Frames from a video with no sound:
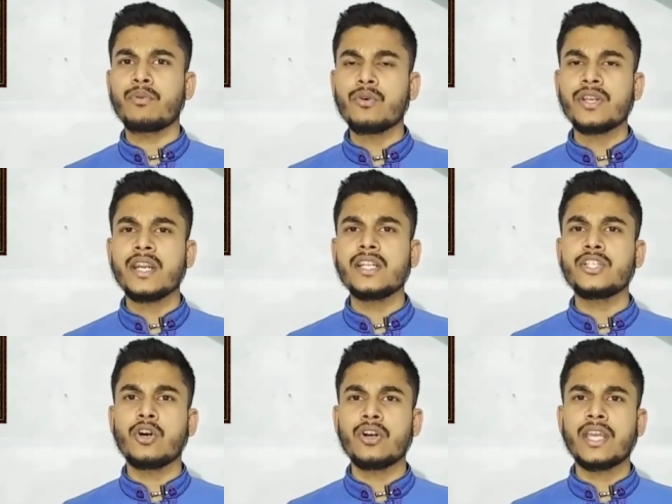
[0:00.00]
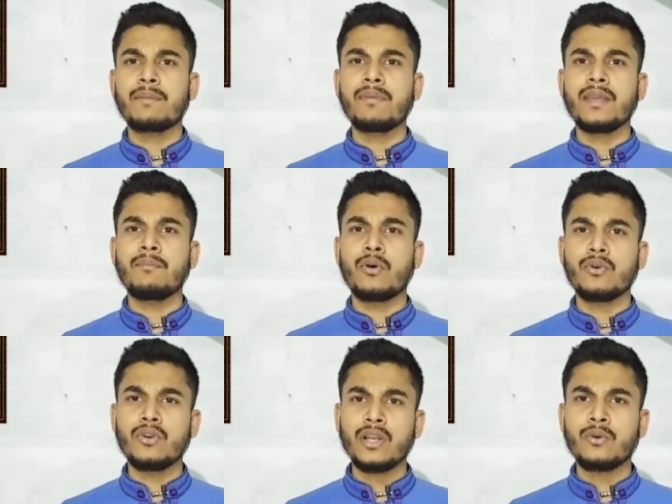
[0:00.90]
প্রক্রিয়াটি সংক্ষেপে
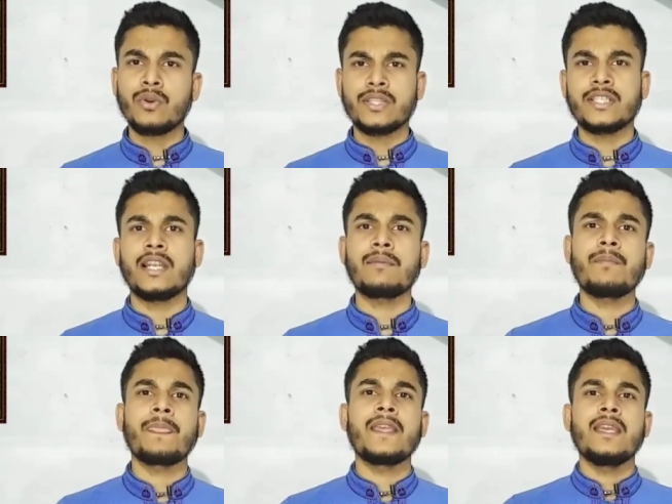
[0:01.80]
বর্ণনা করেছিলাম